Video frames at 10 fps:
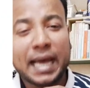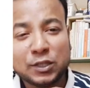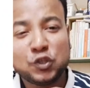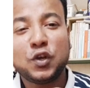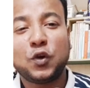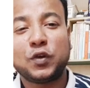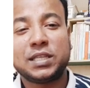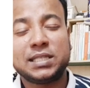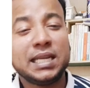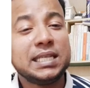এনজয়
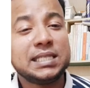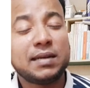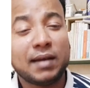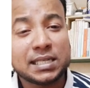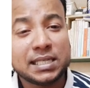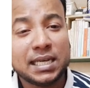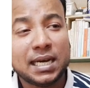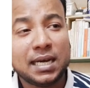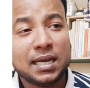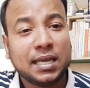করতেছিলেন যে রাশিয়া
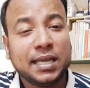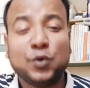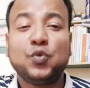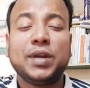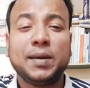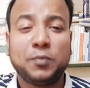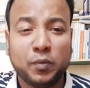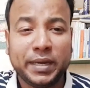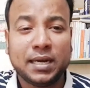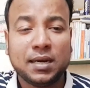ইউক্রেন
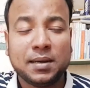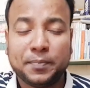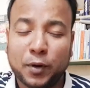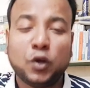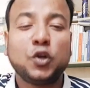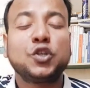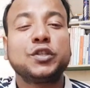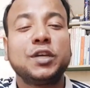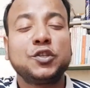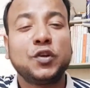ভূমির পনেরো
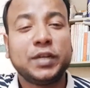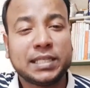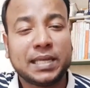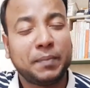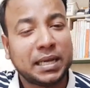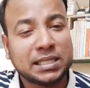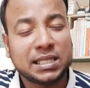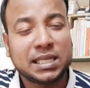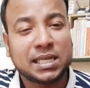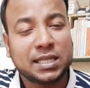শতাংশ নিজেদের
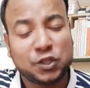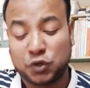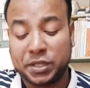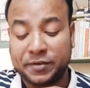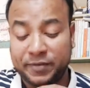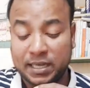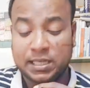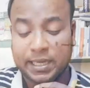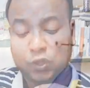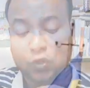মানচিত্রের সাথে জোড়া দিয়ে ফেলেছে কিন্তু